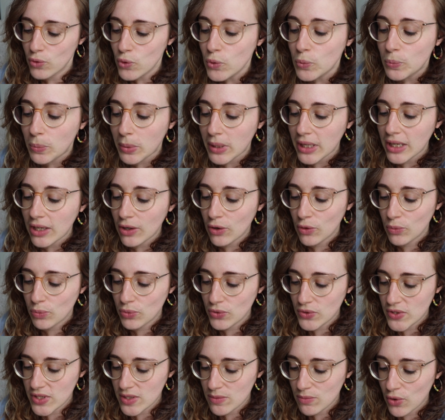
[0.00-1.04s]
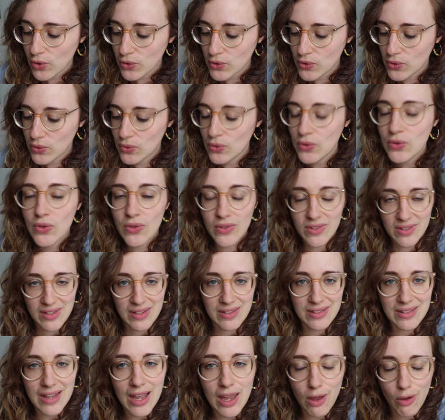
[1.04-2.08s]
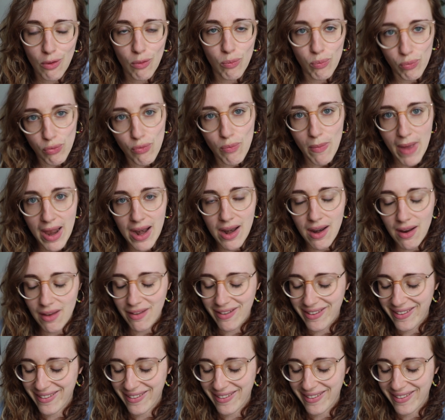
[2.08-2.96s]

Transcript: coupée en petits morceaux dans un sac poubelle.